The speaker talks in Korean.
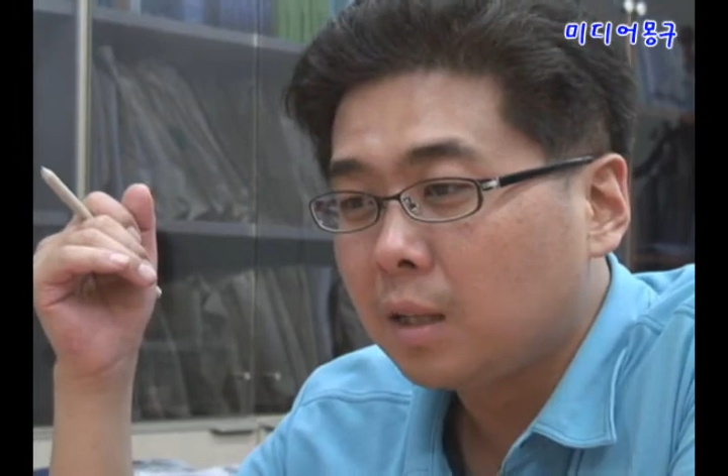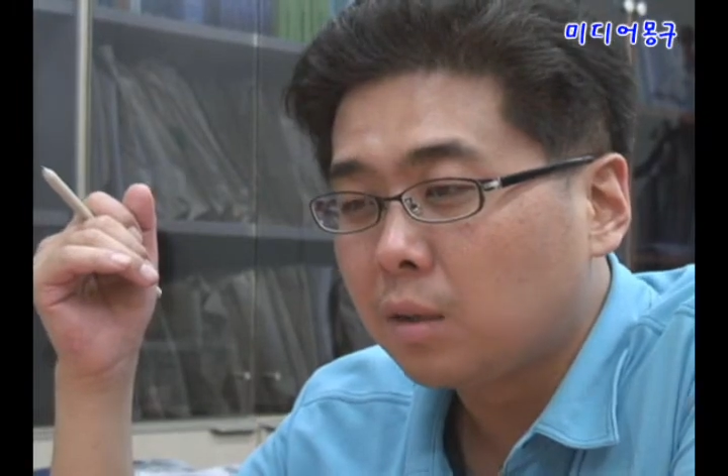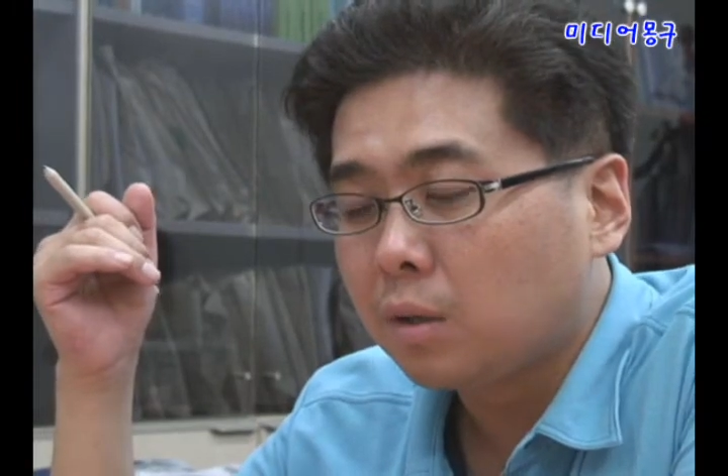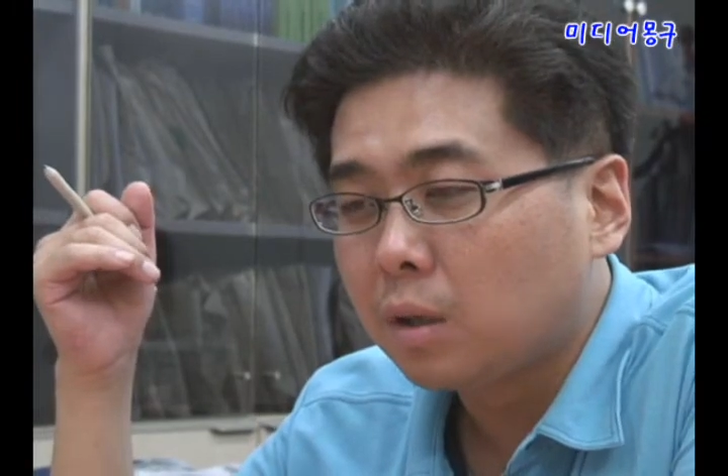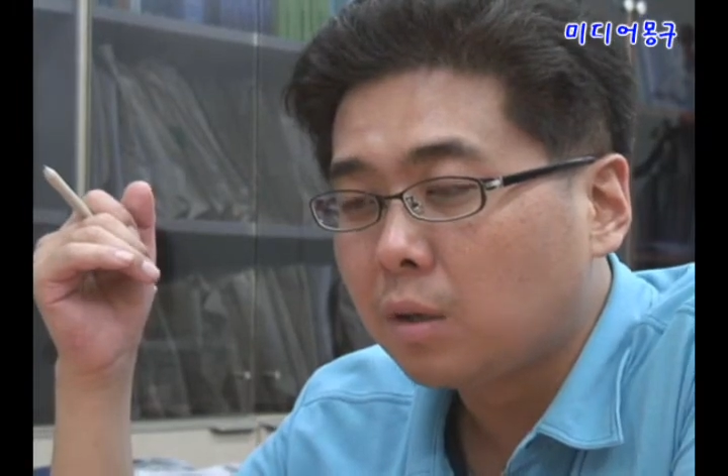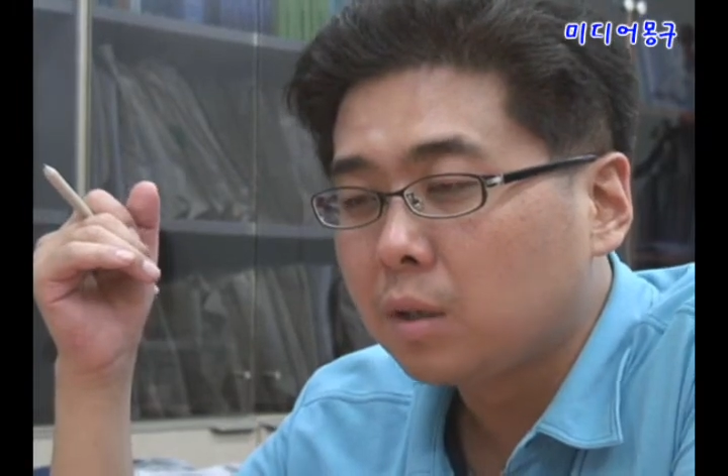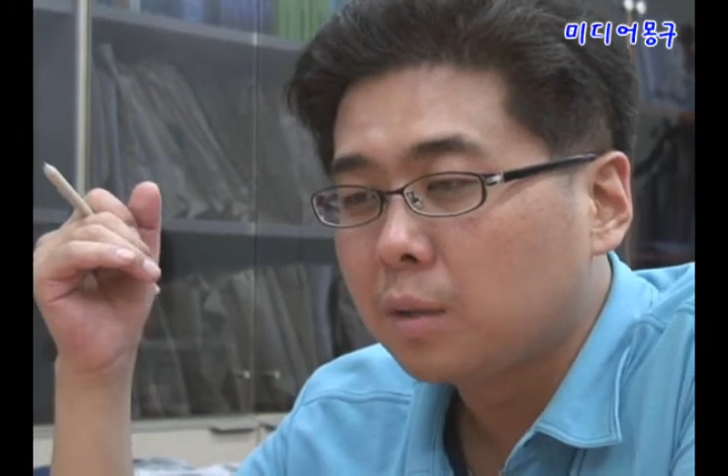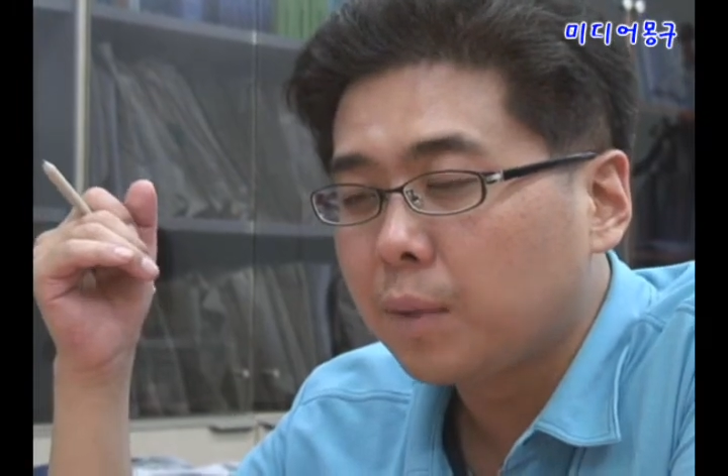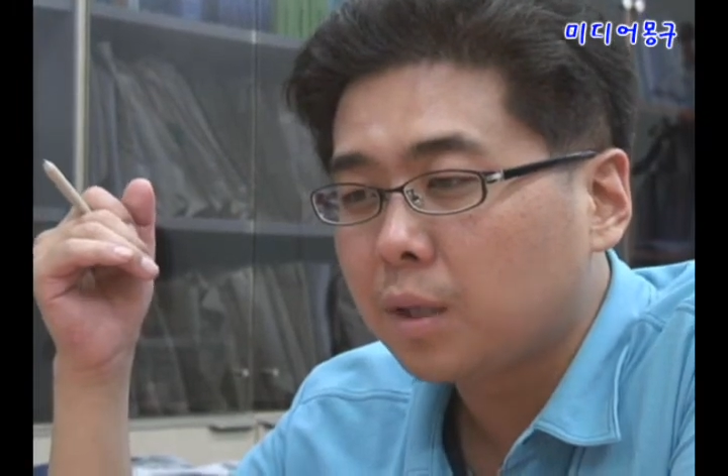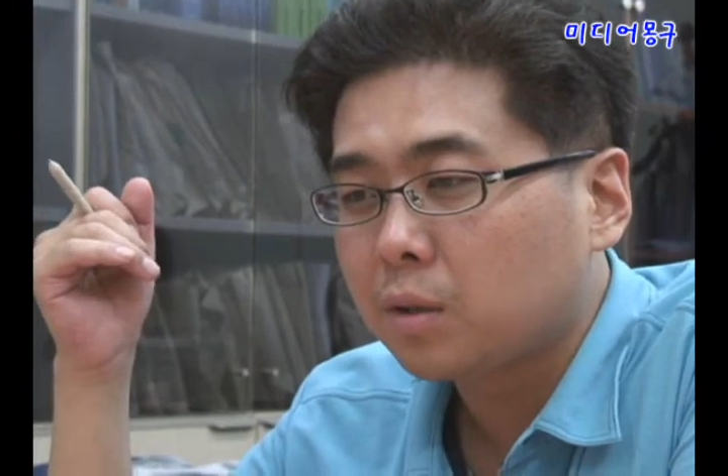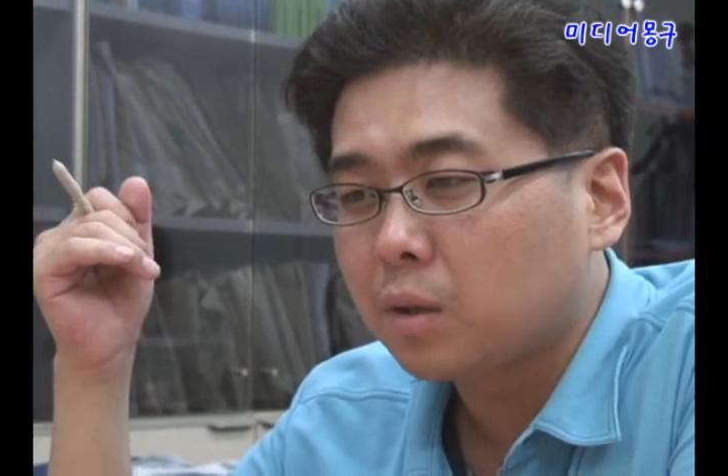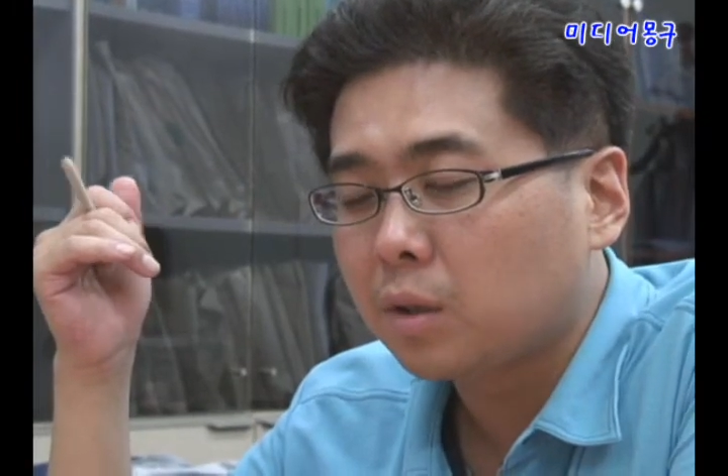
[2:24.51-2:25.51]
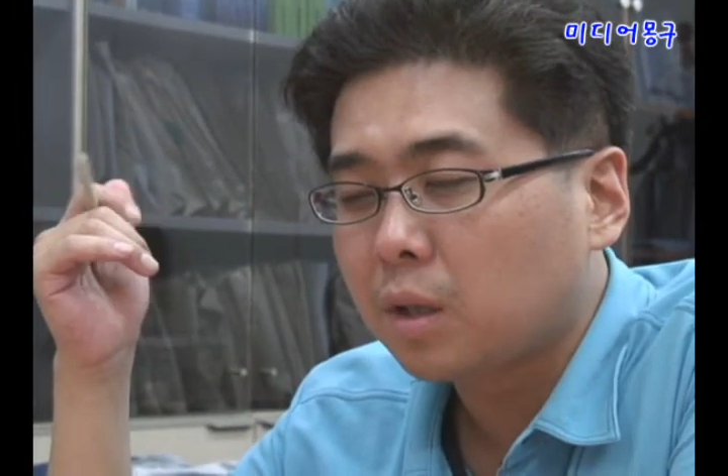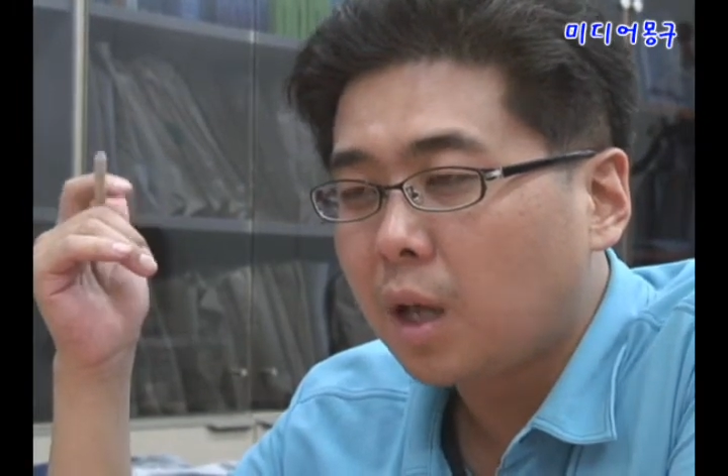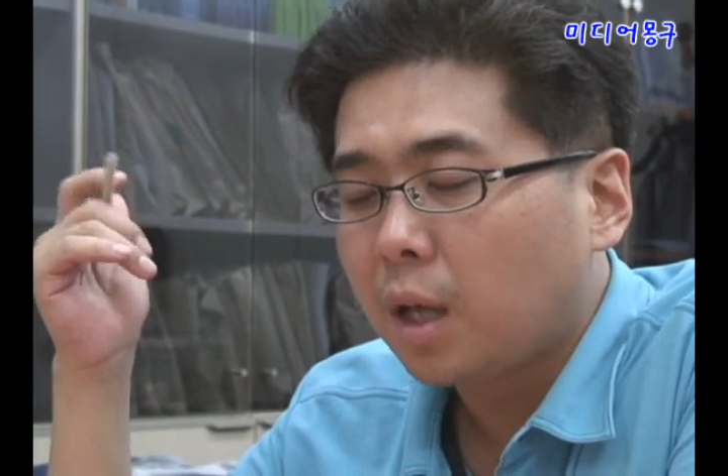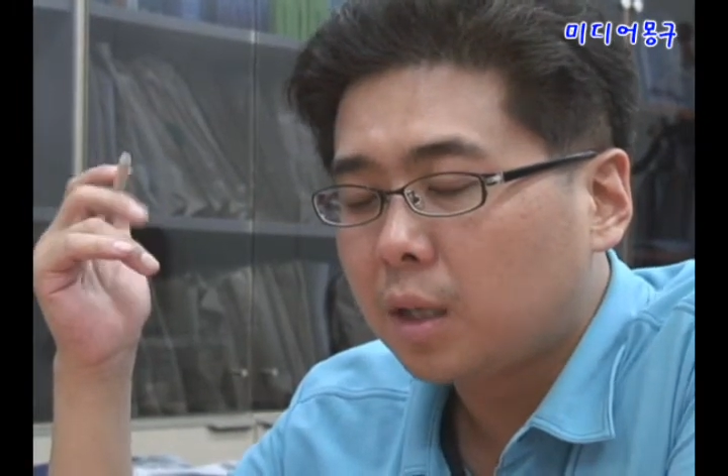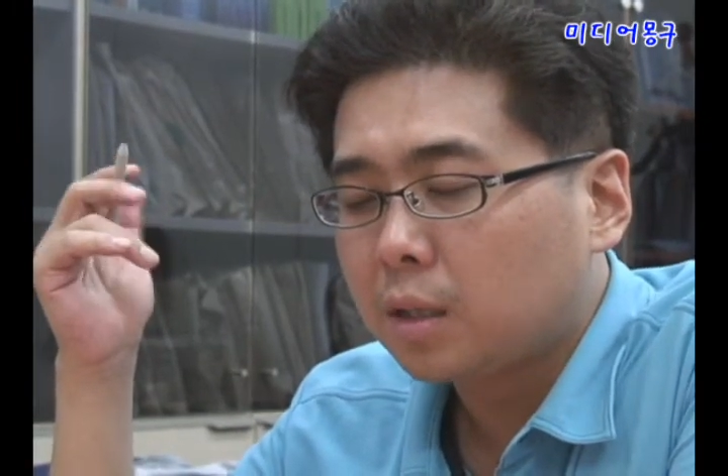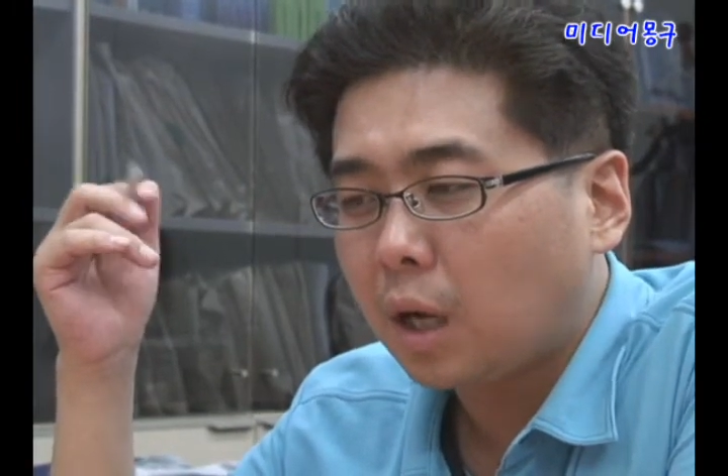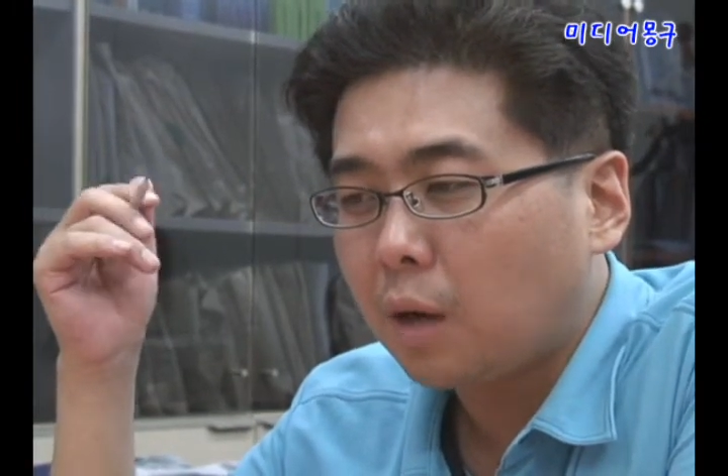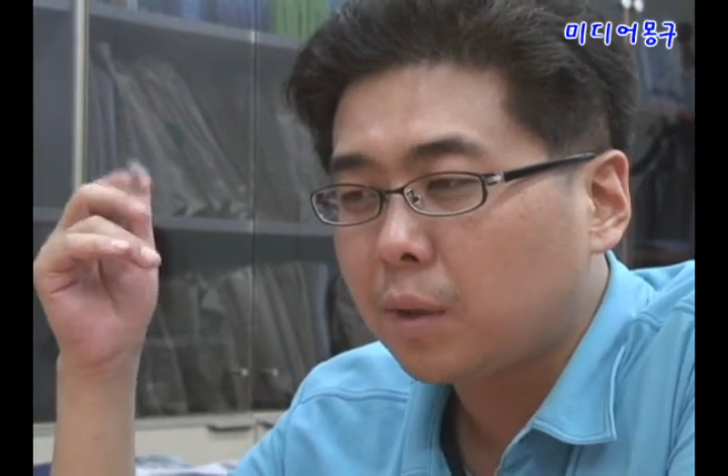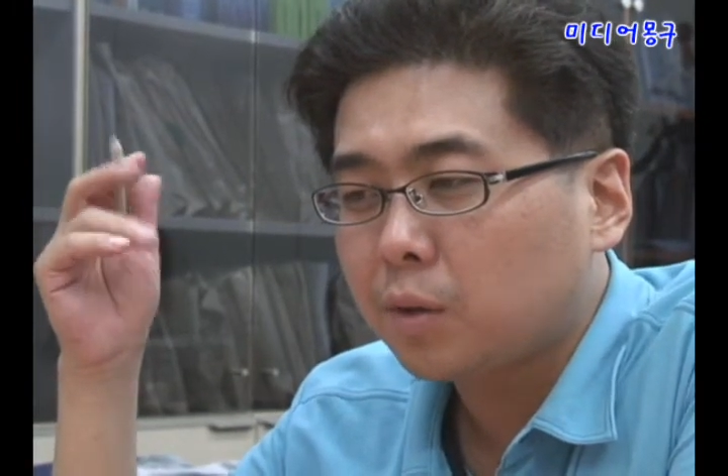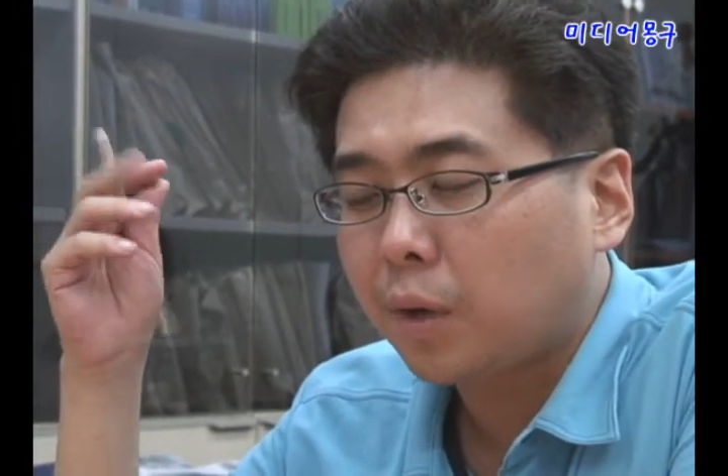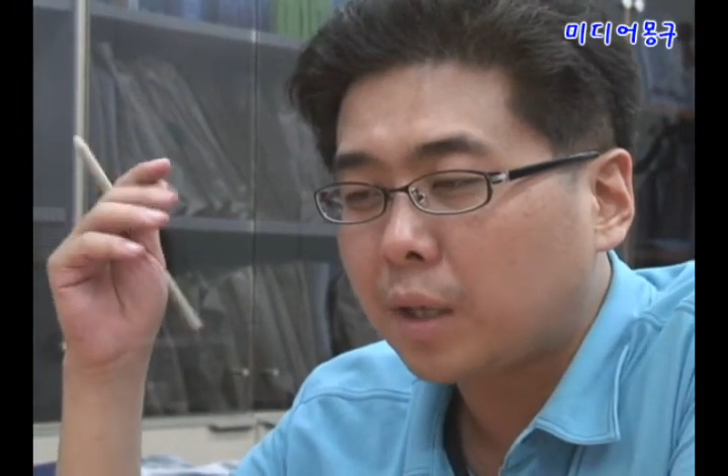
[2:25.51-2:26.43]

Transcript: 그래서 그런 의미에서 저는 그 사과 방송